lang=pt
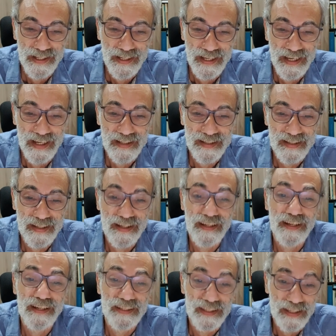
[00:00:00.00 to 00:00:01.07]

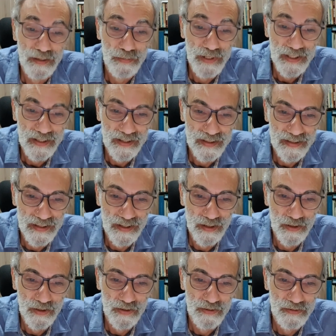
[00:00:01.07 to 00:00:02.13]
esta
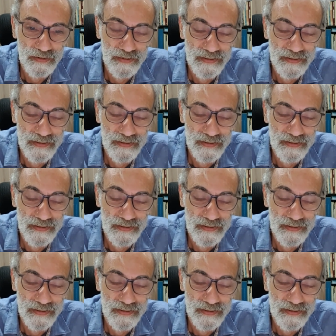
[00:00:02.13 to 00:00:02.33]
interpretação